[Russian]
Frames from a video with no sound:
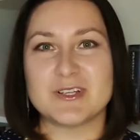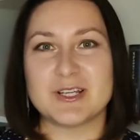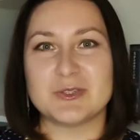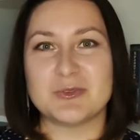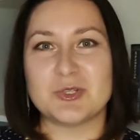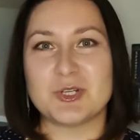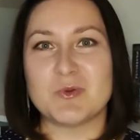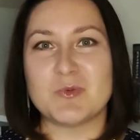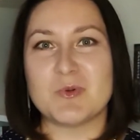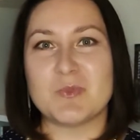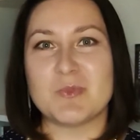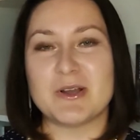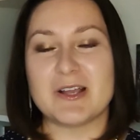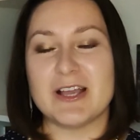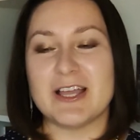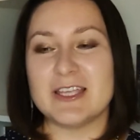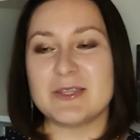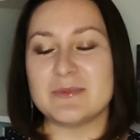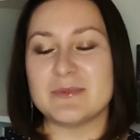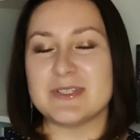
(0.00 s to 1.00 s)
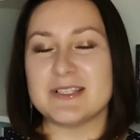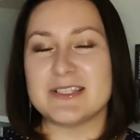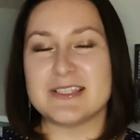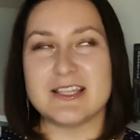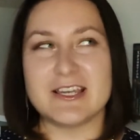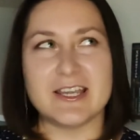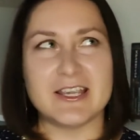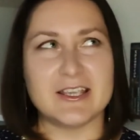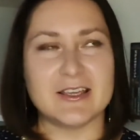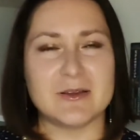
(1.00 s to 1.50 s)
которое помогает
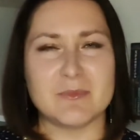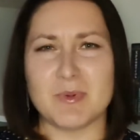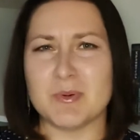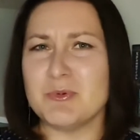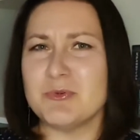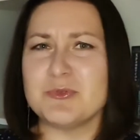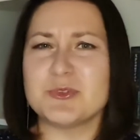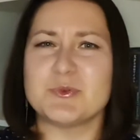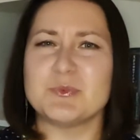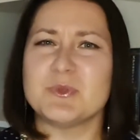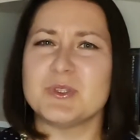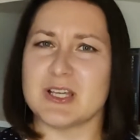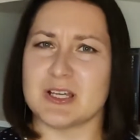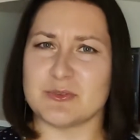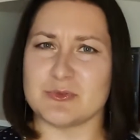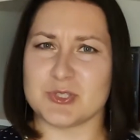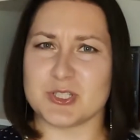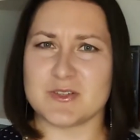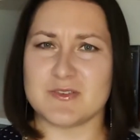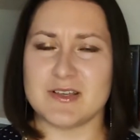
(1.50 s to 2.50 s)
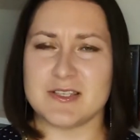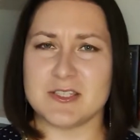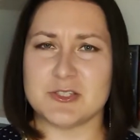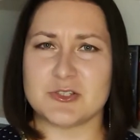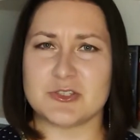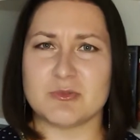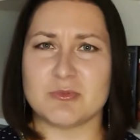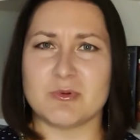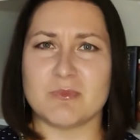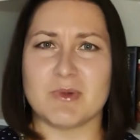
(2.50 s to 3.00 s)
быстрее, по-моему, сметану сквасить,
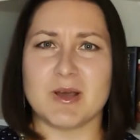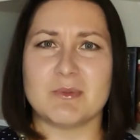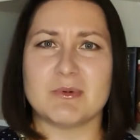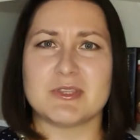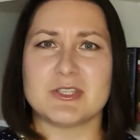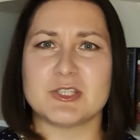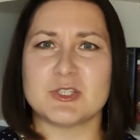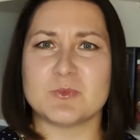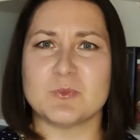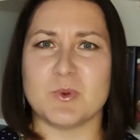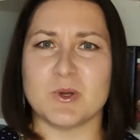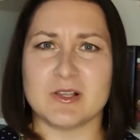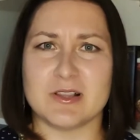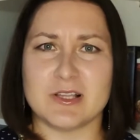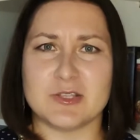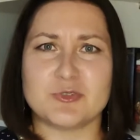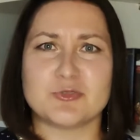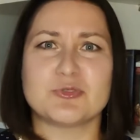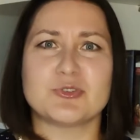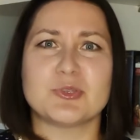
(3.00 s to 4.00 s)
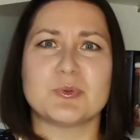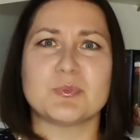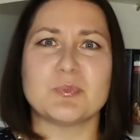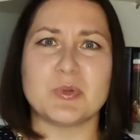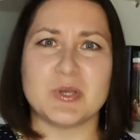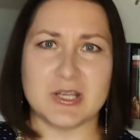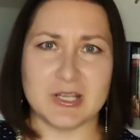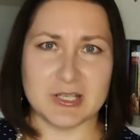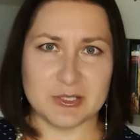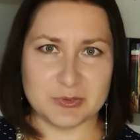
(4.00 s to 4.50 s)
чтобы мама, значит, могла что-то там
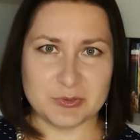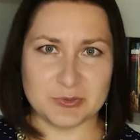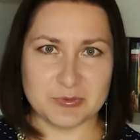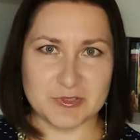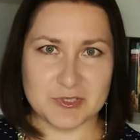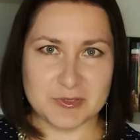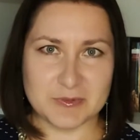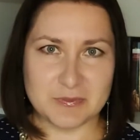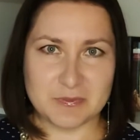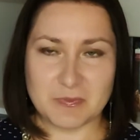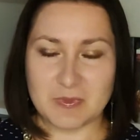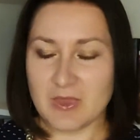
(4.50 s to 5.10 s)
приготовить.